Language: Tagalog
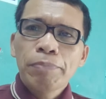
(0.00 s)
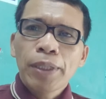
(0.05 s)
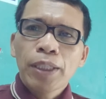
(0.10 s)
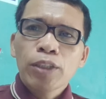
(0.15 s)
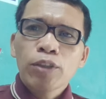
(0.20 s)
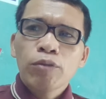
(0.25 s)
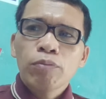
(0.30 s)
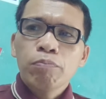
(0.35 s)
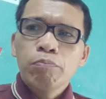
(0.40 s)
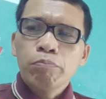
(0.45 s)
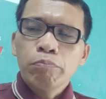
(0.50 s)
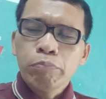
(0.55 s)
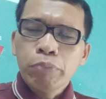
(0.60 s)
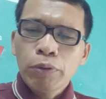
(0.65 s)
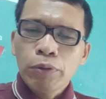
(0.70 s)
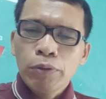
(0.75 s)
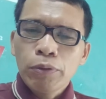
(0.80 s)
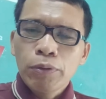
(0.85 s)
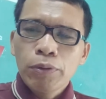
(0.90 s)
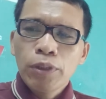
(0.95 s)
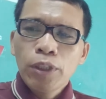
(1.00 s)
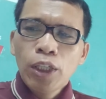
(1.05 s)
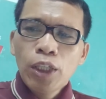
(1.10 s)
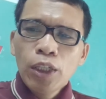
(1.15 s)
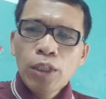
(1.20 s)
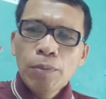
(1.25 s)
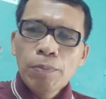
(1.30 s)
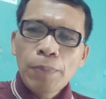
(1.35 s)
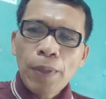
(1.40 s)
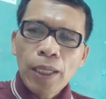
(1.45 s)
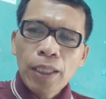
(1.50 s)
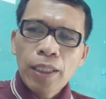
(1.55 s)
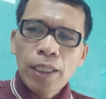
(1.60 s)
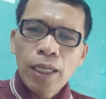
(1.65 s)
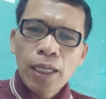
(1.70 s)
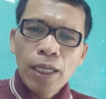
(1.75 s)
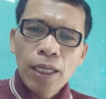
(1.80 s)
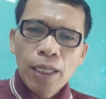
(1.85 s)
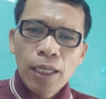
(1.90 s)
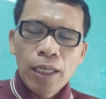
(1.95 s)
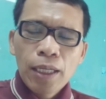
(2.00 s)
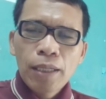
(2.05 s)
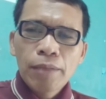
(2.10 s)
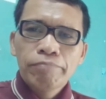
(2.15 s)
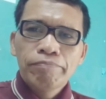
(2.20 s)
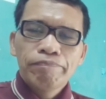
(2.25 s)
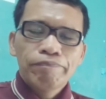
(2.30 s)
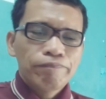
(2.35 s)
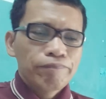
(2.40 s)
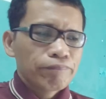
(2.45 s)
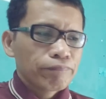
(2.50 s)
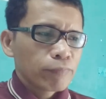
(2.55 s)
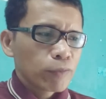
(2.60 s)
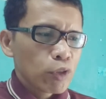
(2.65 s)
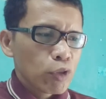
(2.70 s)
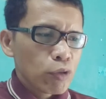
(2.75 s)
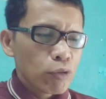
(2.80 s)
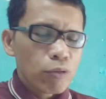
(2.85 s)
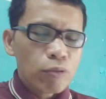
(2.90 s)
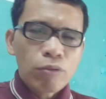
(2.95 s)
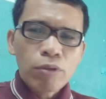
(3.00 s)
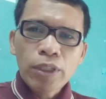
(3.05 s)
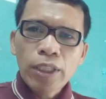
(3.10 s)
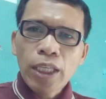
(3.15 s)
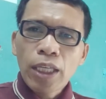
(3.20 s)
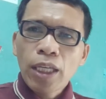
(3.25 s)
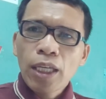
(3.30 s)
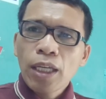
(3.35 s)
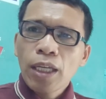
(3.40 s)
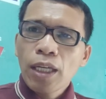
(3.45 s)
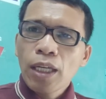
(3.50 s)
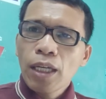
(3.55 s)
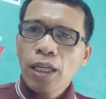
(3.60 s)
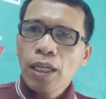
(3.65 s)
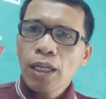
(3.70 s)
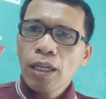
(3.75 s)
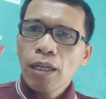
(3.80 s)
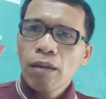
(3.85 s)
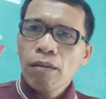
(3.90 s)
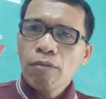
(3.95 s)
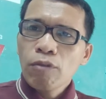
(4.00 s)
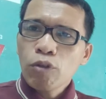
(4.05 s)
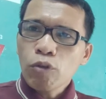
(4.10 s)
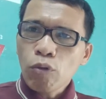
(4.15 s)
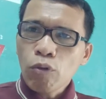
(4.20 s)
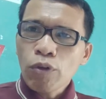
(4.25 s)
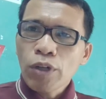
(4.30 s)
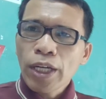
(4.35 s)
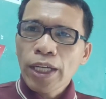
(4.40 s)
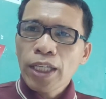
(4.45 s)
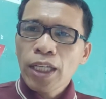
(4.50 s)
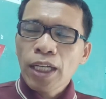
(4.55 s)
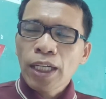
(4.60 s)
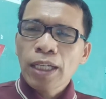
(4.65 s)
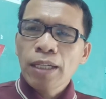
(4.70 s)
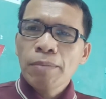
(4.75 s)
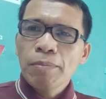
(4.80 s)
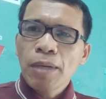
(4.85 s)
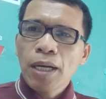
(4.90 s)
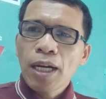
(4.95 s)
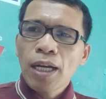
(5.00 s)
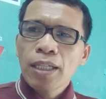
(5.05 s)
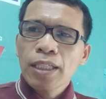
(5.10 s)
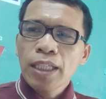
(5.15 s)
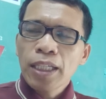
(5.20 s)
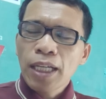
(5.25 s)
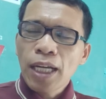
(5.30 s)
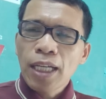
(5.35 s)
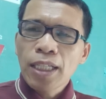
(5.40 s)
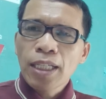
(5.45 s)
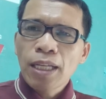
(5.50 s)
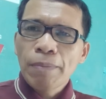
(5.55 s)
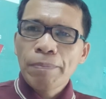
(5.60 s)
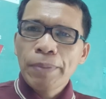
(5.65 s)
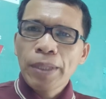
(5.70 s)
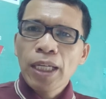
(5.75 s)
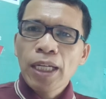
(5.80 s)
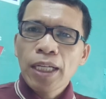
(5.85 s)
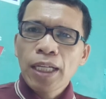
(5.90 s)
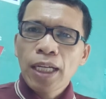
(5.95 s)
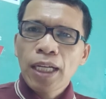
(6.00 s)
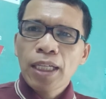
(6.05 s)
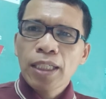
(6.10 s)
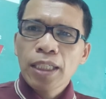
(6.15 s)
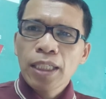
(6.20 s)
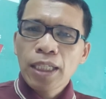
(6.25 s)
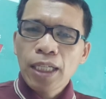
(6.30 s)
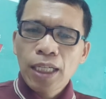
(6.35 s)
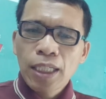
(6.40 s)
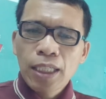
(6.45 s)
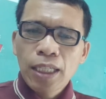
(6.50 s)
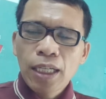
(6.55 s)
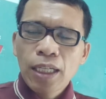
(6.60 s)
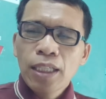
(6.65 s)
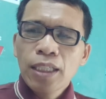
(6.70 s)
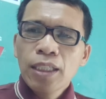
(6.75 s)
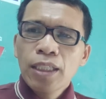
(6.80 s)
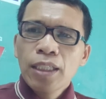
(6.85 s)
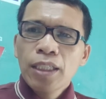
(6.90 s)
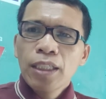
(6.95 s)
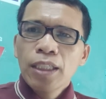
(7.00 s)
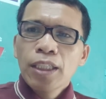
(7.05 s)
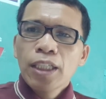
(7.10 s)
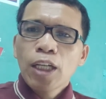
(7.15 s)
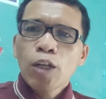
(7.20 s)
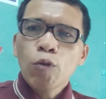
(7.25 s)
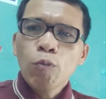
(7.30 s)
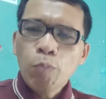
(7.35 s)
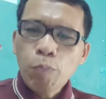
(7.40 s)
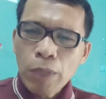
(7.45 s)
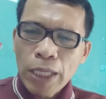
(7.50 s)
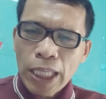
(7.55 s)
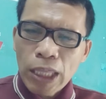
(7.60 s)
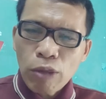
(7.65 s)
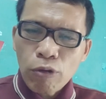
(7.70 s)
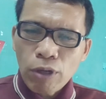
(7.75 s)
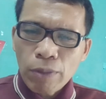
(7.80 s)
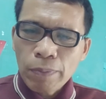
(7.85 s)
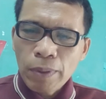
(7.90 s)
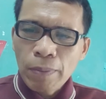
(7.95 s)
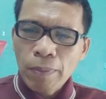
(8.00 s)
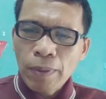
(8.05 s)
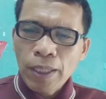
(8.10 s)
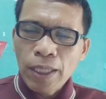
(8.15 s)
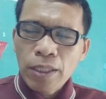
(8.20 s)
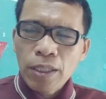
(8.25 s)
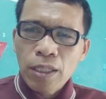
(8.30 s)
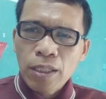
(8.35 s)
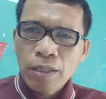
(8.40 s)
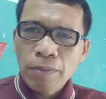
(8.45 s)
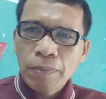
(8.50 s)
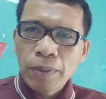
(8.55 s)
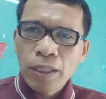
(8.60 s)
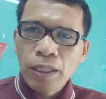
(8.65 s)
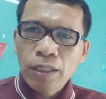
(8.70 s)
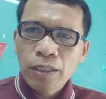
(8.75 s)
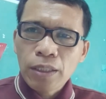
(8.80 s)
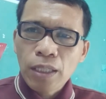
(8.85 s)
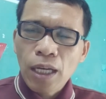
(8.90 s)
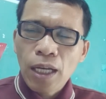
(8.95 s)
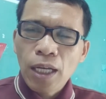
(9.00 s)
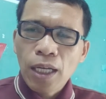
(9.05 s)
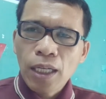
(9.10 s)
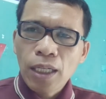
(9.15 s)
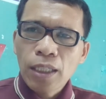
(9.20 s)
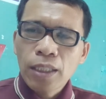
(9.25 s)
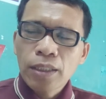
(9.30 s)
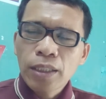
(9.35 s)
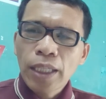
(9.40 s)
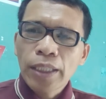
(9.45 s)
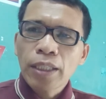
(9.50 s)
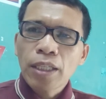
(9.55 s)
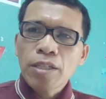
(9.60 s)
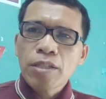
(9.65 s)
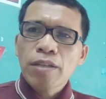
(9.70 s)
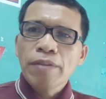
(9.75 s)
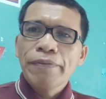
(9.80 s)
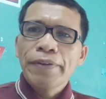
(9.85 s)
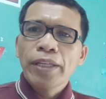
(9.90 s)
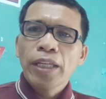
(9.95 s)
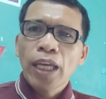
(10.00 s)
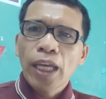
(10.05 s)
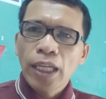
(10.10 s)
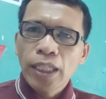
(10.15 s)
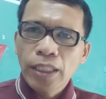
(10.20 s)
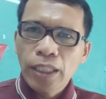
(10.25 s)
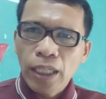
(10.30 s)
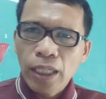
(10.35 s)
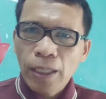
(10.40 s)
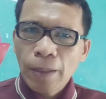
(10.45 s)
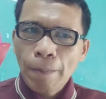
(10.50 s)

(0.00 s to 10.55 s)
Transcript: pagbuh pag uh, sulti dugay na kay mga dekada, pila na ka kadekada. Nakumplito ang Biblia sa sa 97 AD.